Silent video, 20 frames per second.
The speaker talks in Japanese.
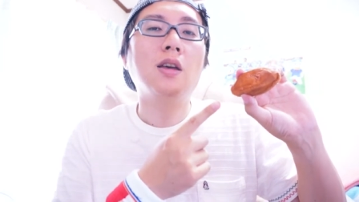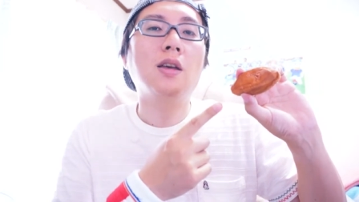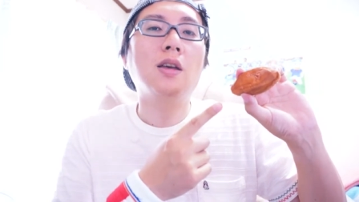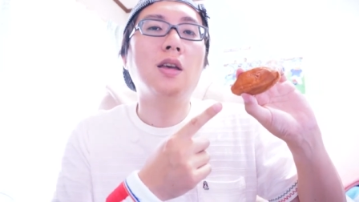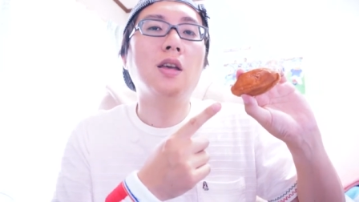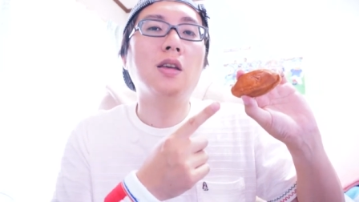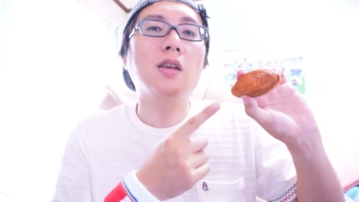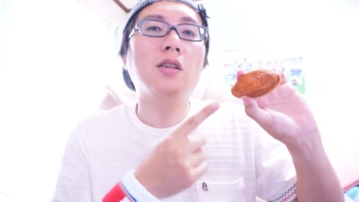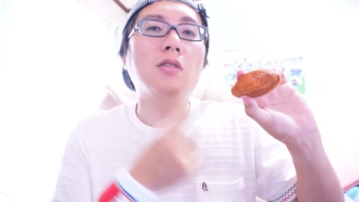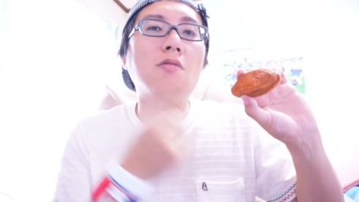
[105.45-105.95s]

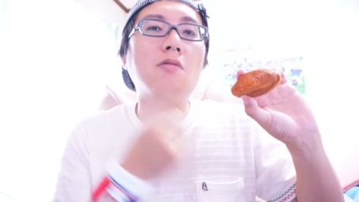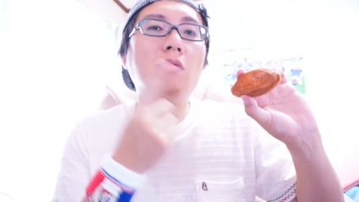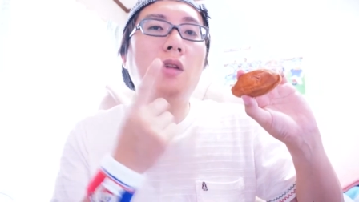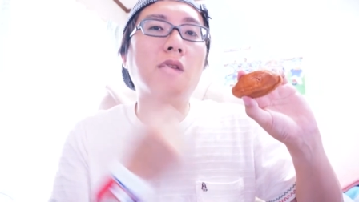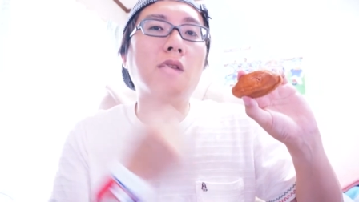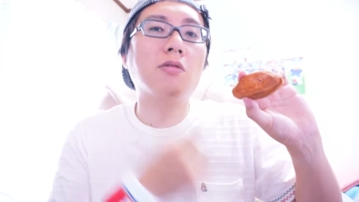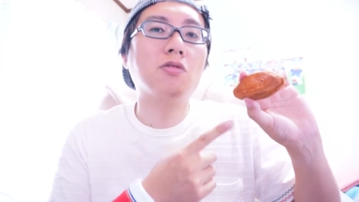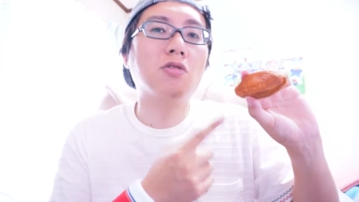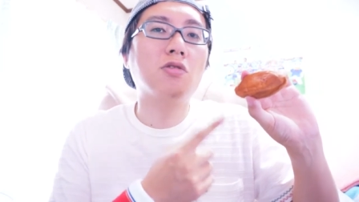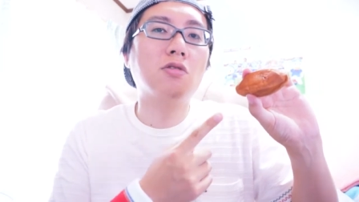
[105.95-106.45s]
え崎陽
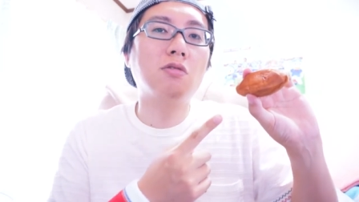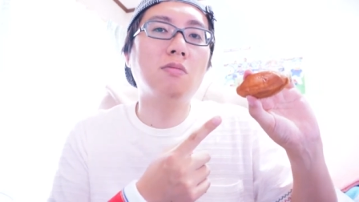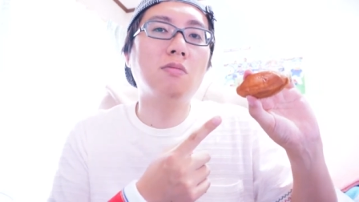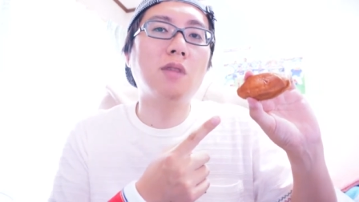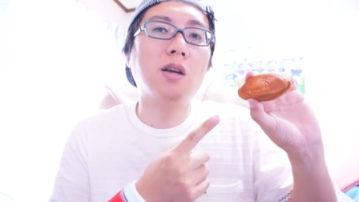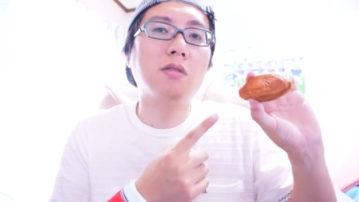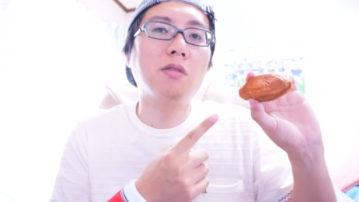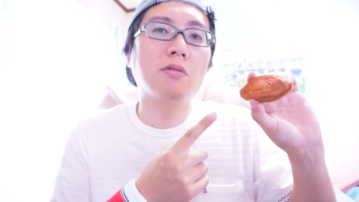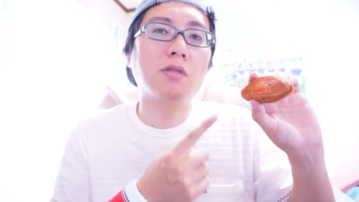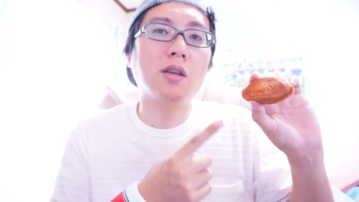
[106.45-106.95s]
軒の
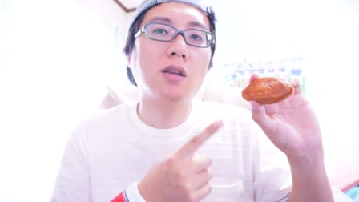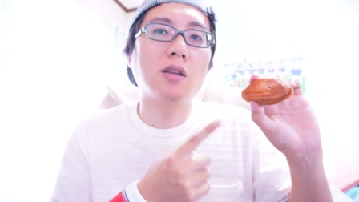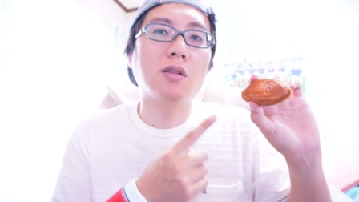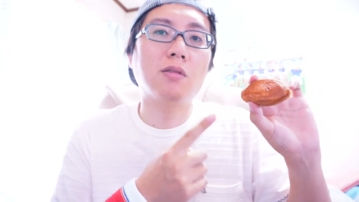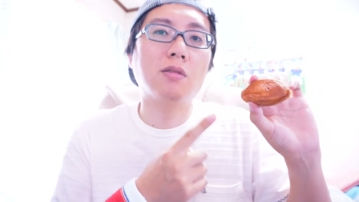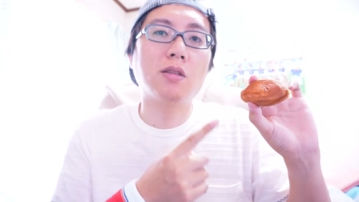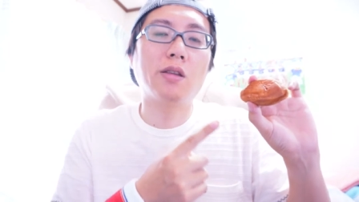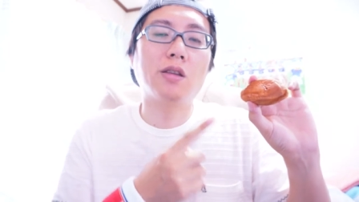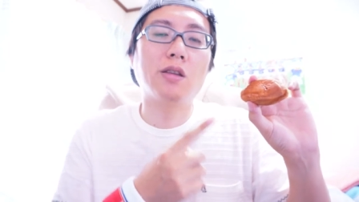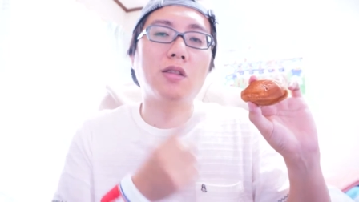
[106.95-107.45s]
シューマイをね
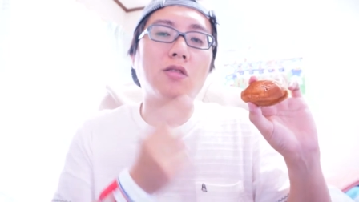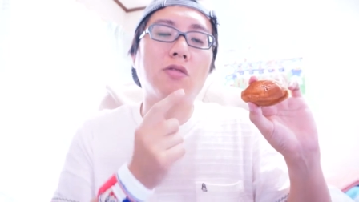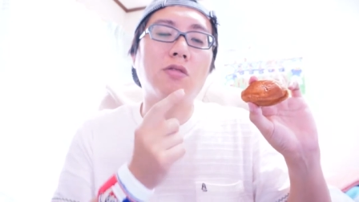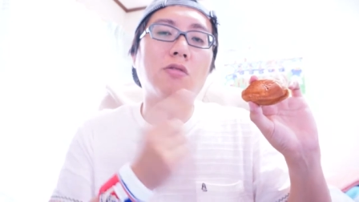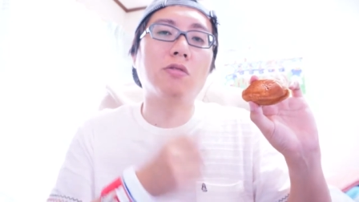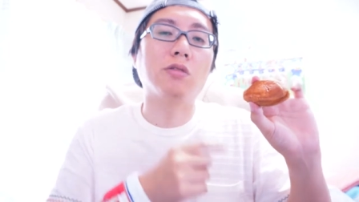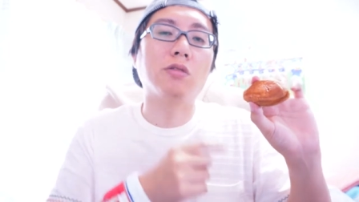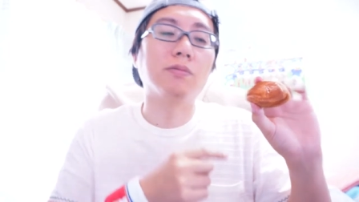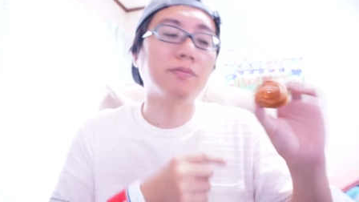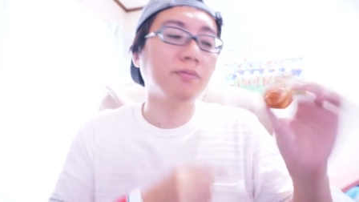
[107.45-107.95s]
だいたい地
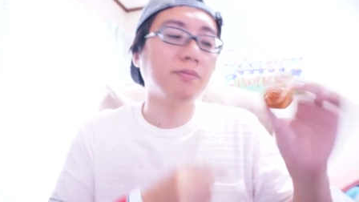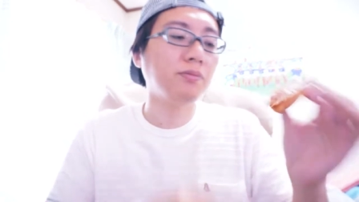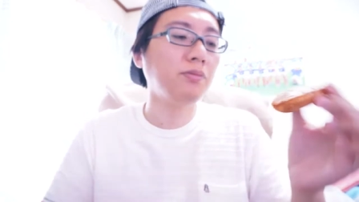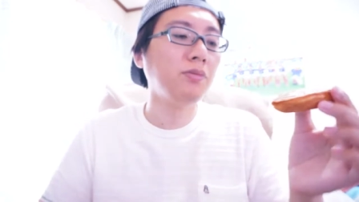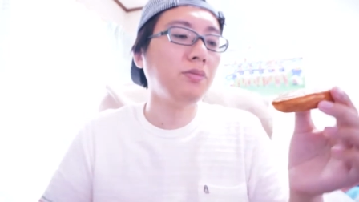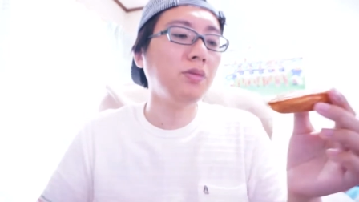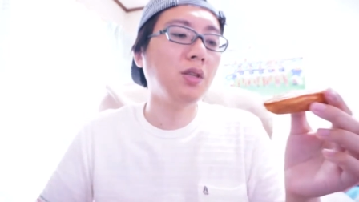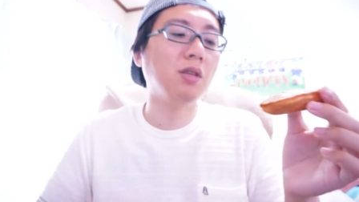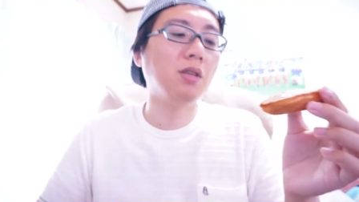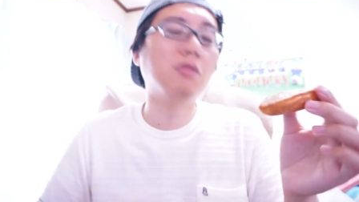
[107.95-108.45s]
方行
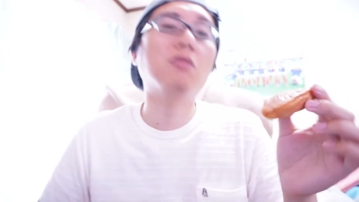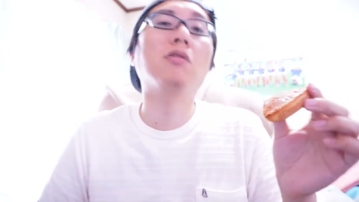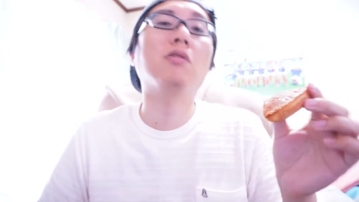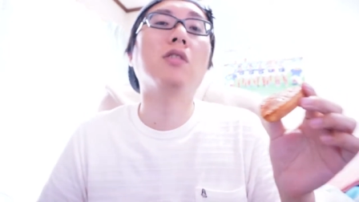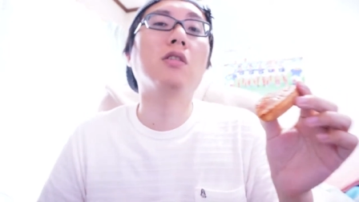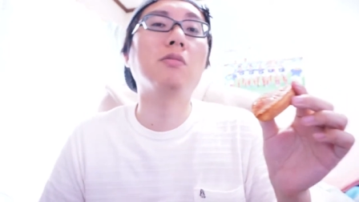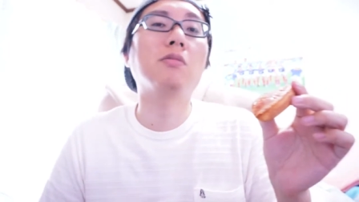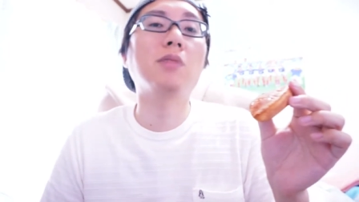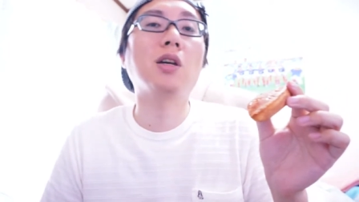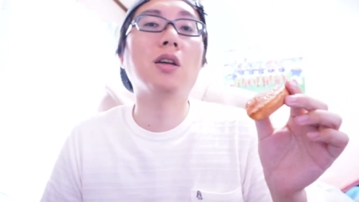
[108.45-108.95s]
く
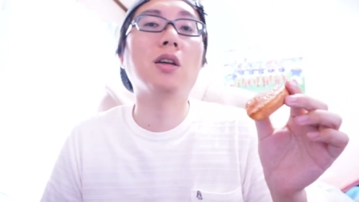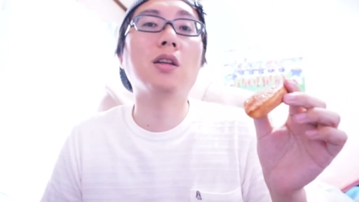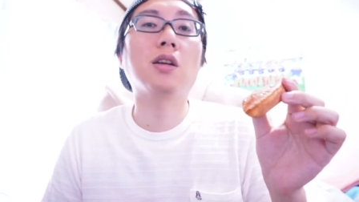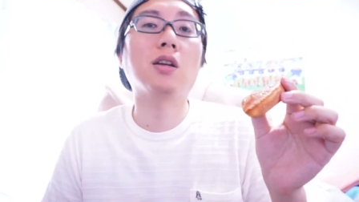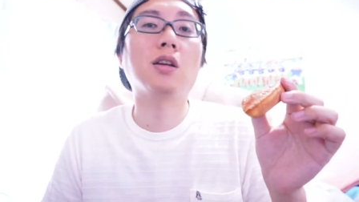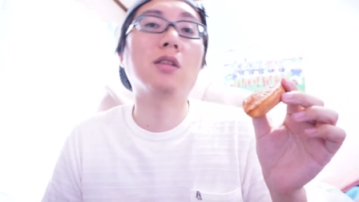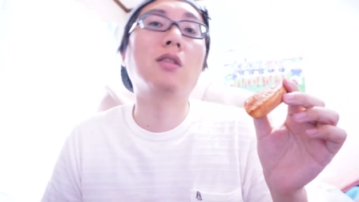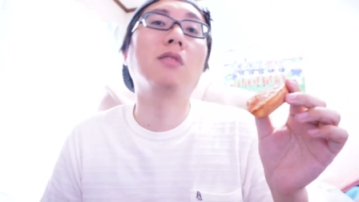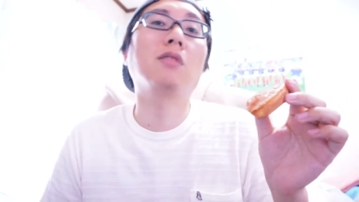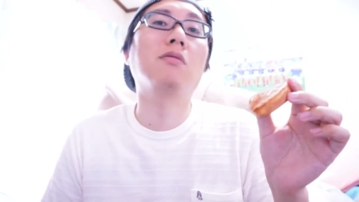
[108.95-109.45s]
時はお土産に
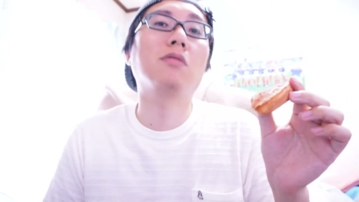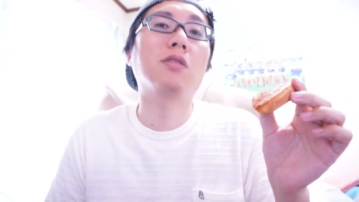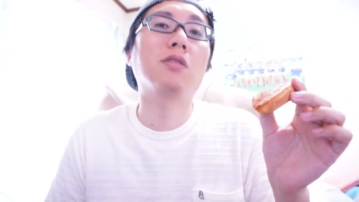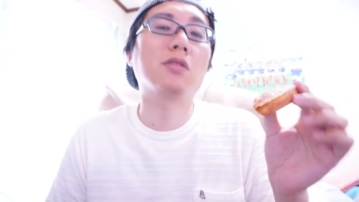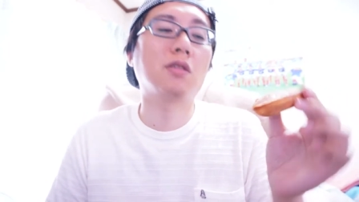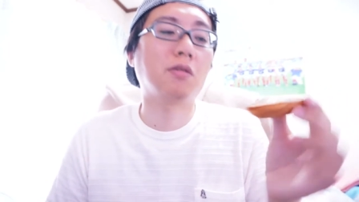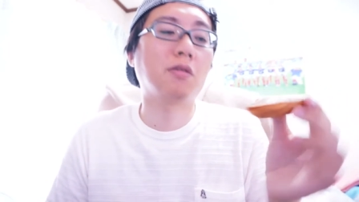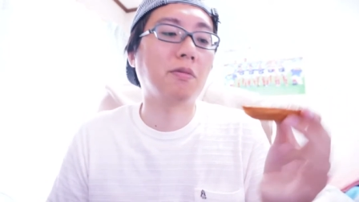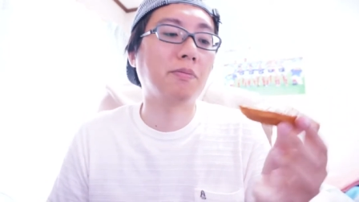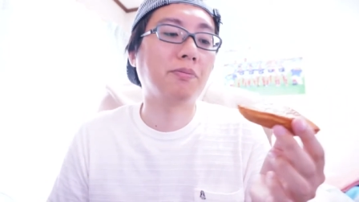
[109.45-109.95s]
買っていくんで
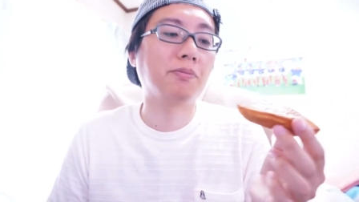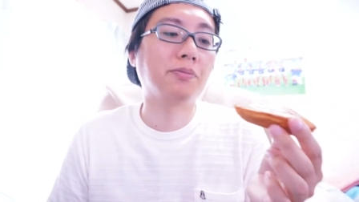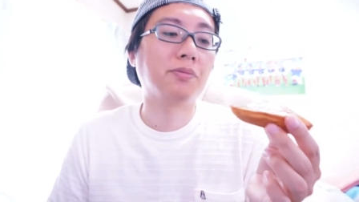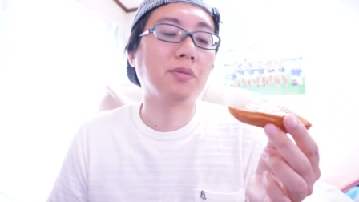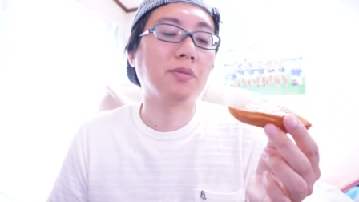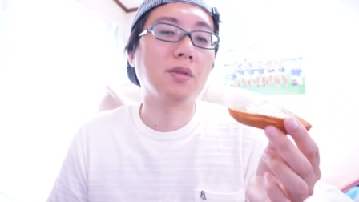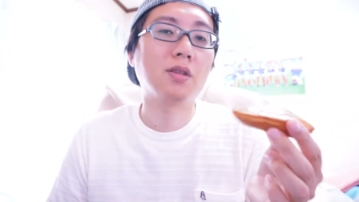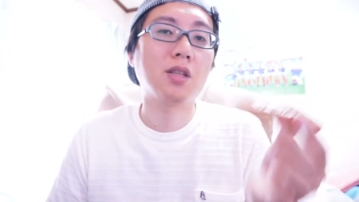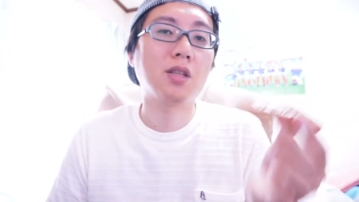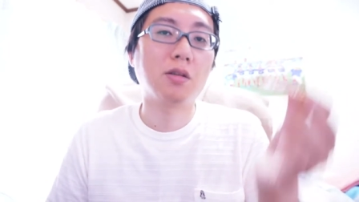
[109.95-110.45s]
すけど
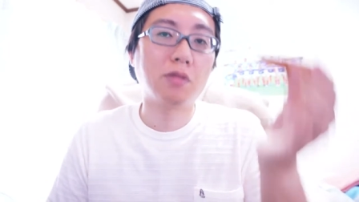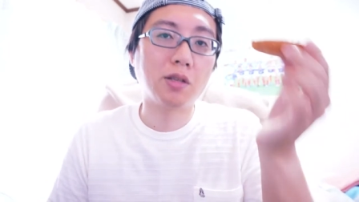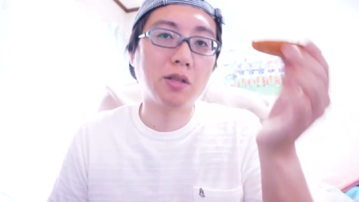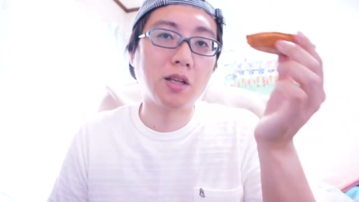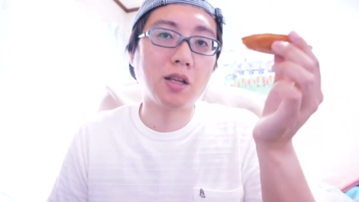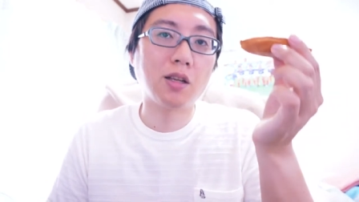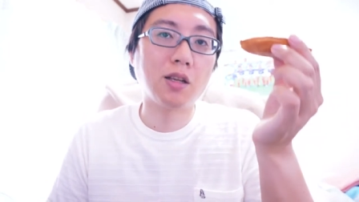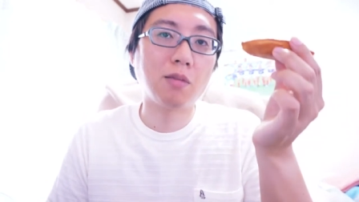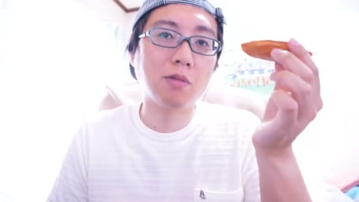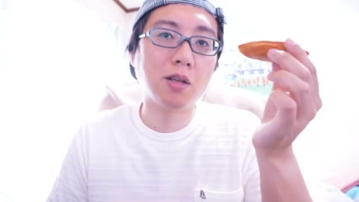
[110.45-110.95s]
じゃあこれい
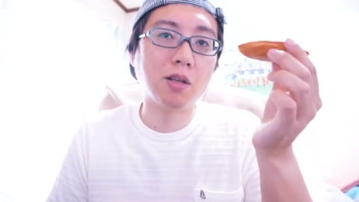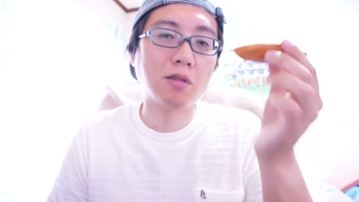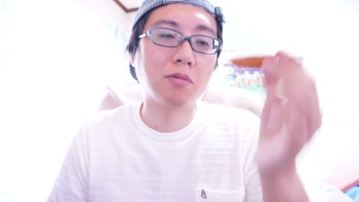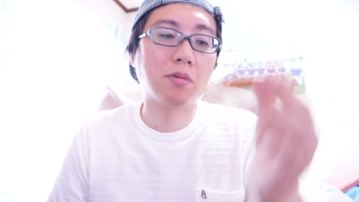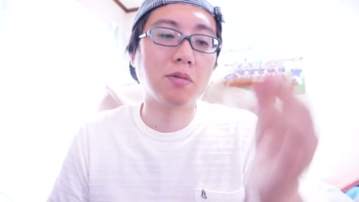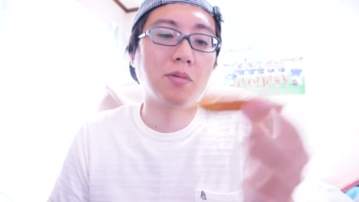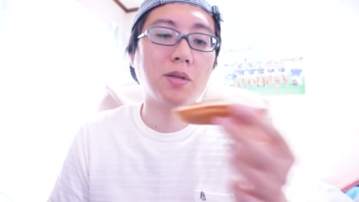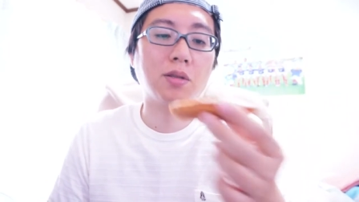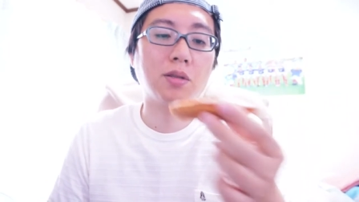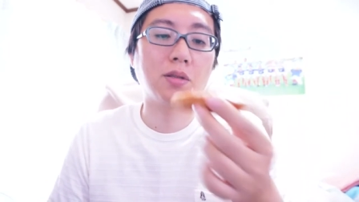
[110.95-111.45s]
ただいてみたいと
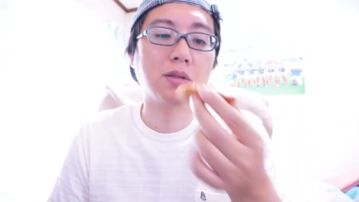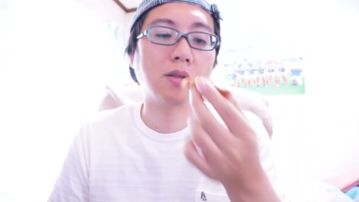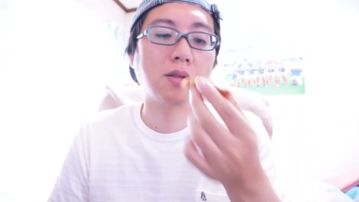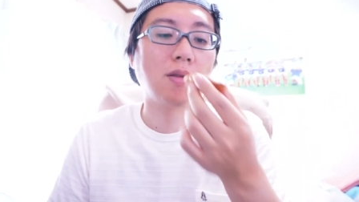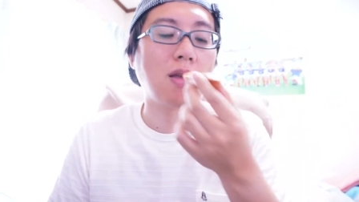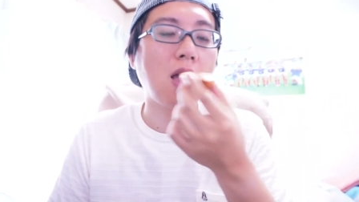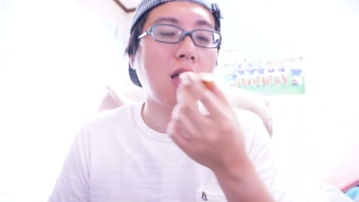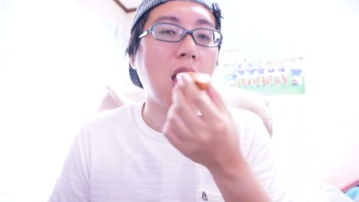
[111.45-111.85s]
思います